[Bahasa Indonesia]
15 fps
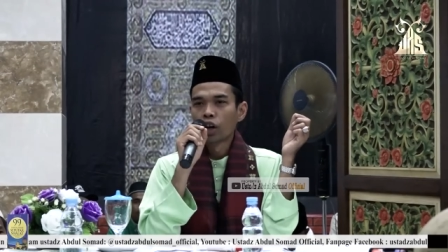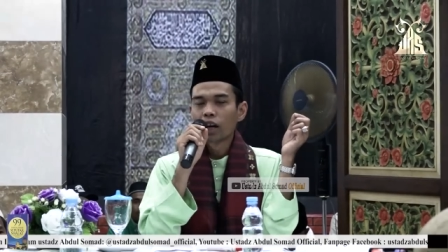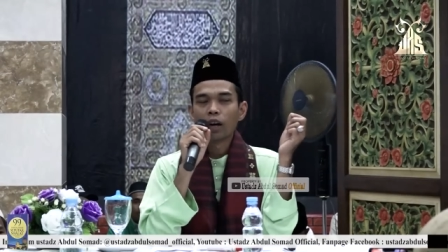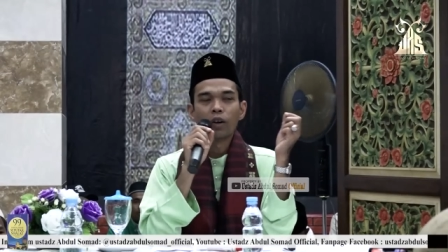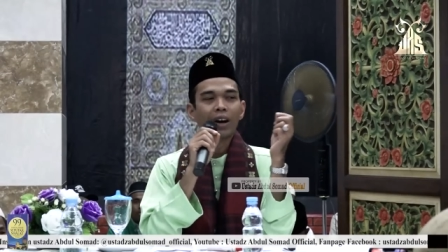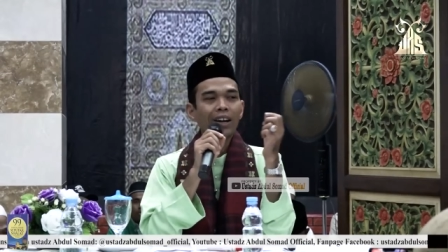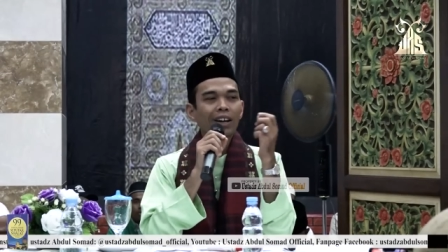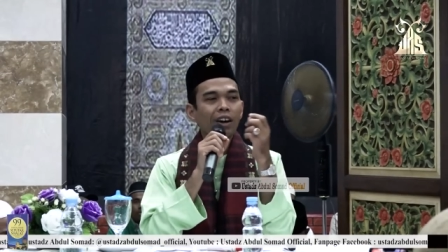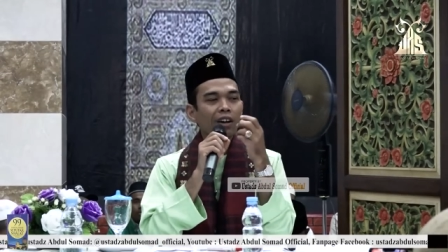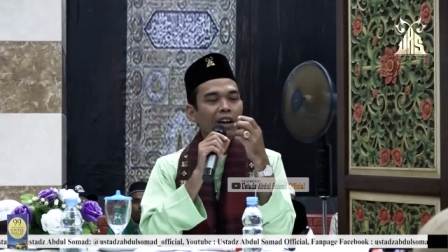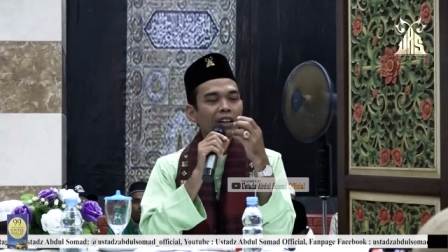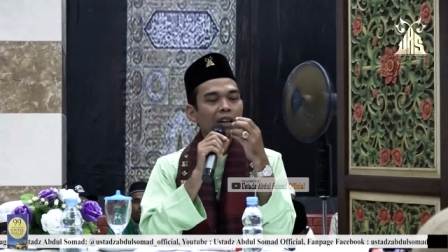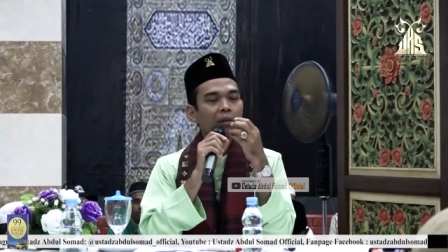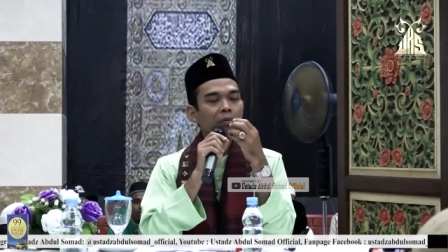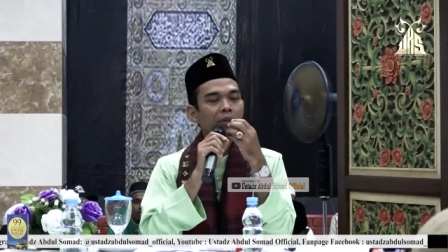kalau ada
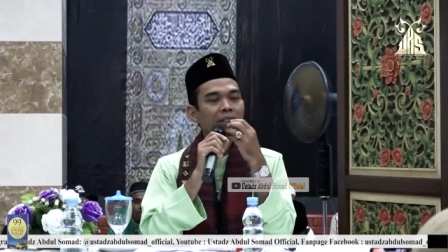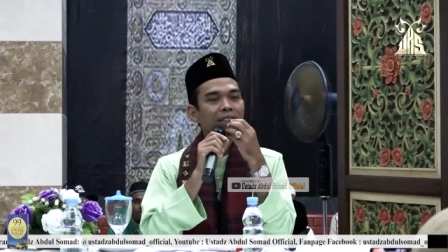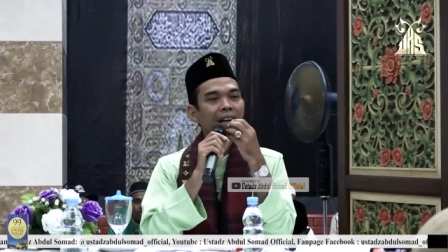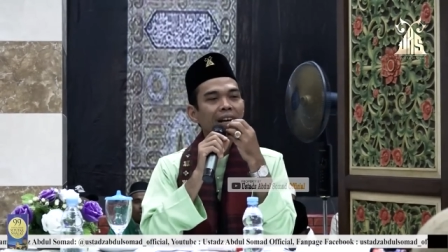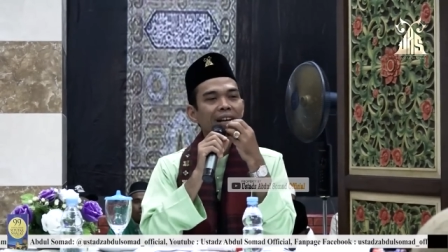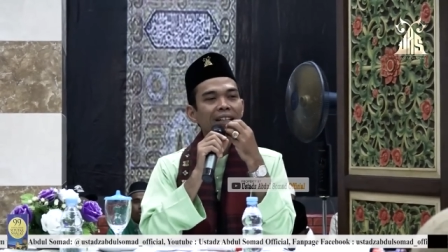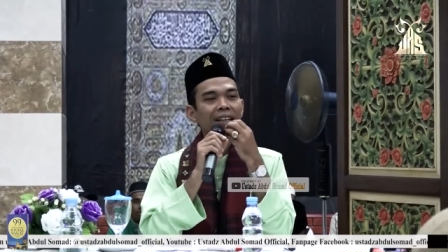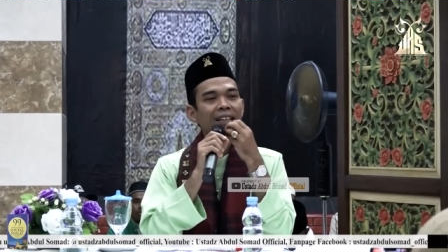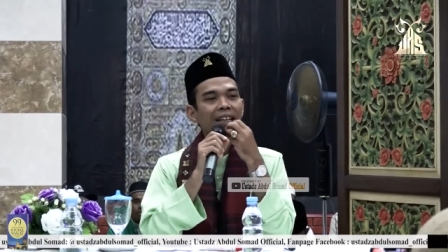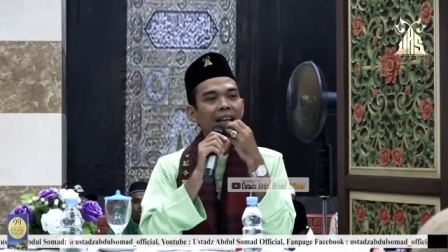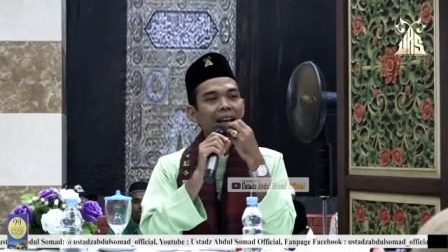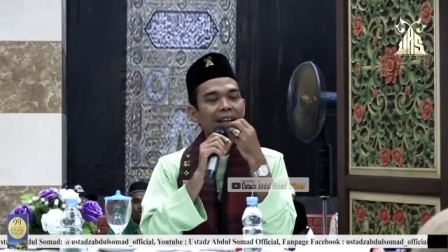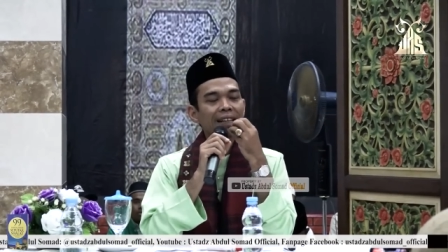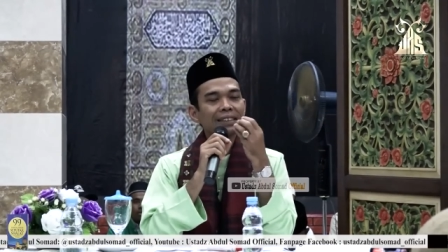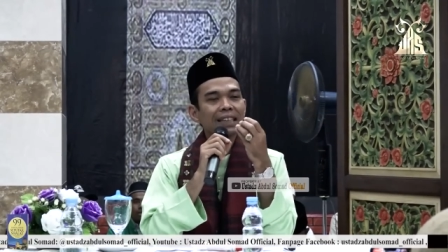orang yang bicaranya
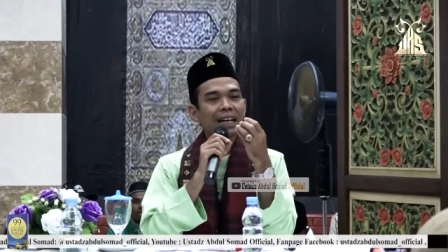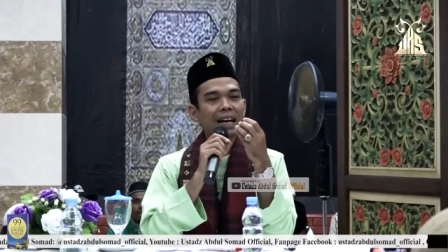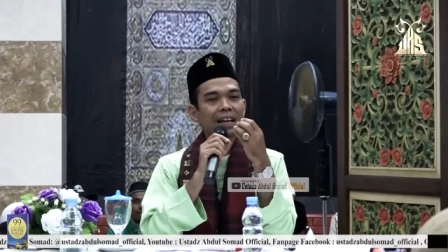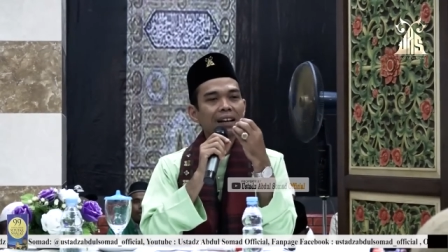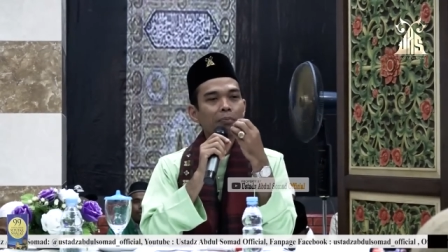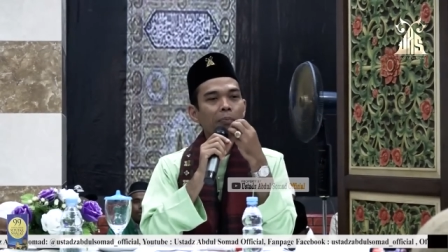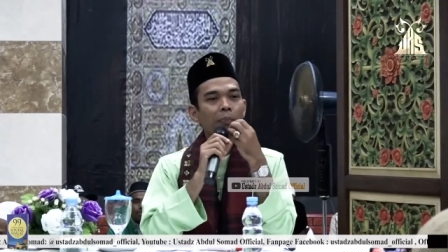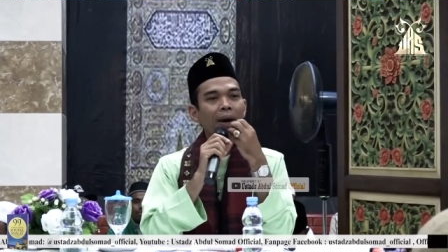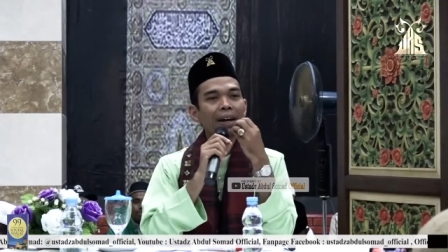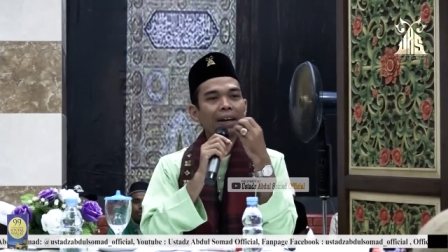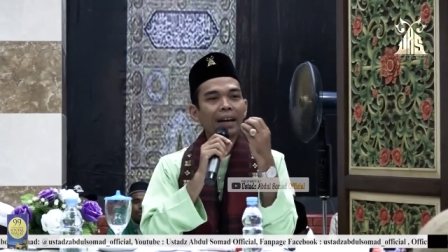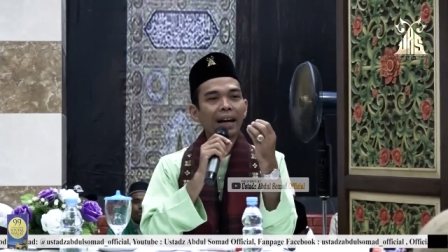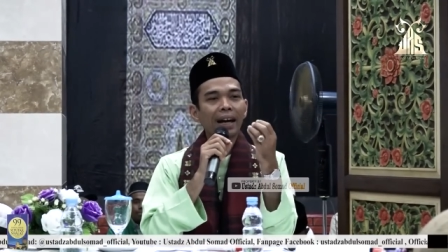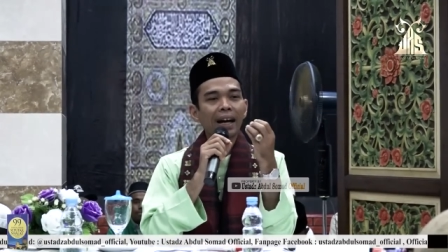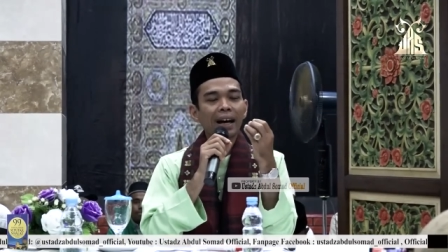tak lancar,
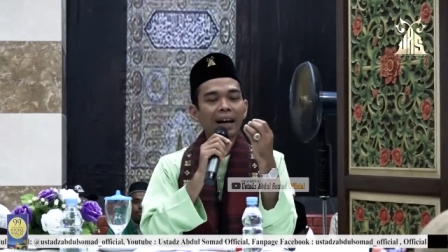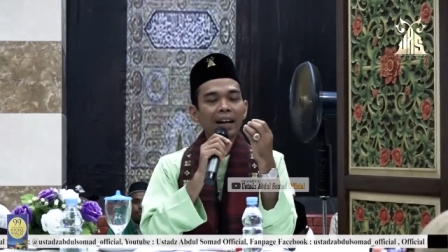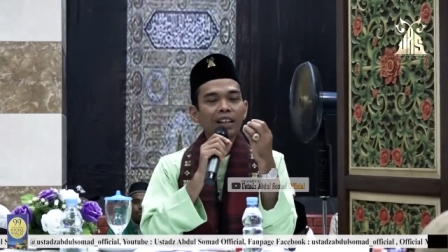payah